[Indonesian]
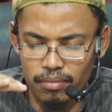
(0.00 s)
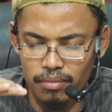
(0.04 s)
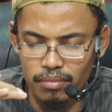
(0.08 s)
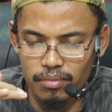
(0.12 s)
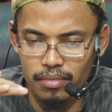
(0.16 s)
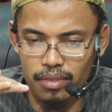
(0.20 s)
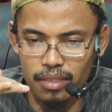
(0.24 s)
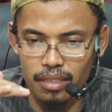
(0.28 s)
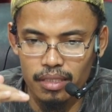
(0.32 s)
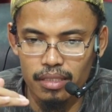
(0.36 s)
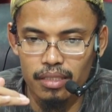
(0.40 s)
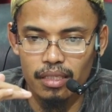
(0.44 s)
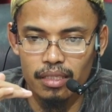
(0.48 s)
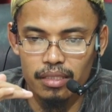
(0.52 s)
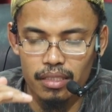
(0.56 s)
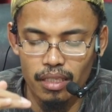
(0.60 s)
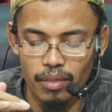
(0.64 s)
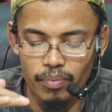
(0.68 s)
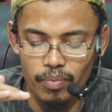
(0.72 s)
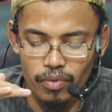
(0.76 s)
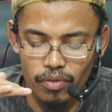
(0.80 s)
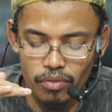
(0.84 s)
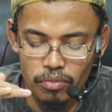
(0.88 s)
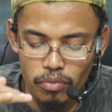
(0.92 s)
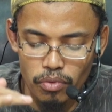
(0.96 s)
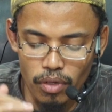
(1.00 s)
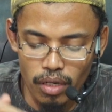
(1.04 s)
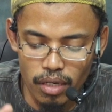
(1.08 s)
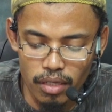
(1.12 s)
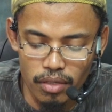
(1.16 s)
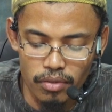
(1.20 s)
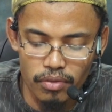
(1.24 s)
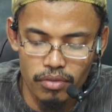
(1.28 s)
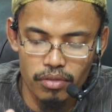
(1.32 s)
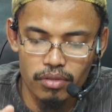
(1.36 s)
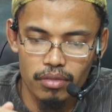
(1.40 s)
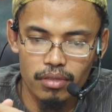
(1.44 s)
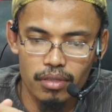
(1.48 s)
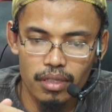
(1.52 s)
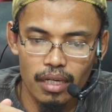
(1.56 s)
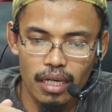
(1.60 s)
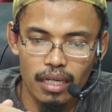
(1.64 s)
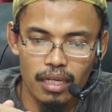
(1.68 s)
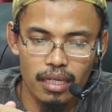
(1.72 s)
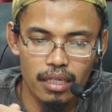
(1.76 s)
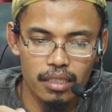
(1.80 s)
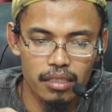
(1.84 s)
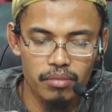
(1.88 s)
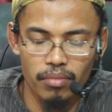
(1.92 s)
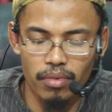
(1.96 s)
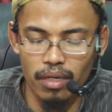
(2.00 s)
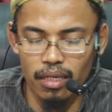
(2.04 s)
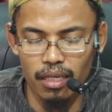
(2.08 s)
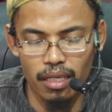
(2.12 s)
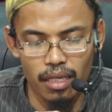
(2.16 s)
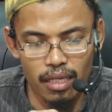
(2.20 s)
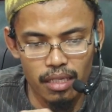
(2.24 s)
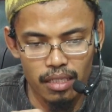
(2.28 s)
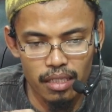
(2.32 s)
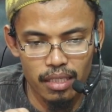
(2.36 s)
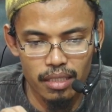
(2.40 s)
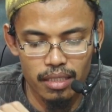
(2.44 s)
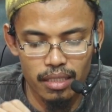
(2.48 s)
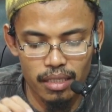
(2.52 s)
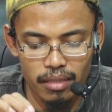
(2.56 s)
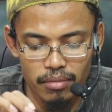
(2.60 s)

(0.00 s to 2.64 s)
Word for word: me, selesai penguburan itu ada sebagiannya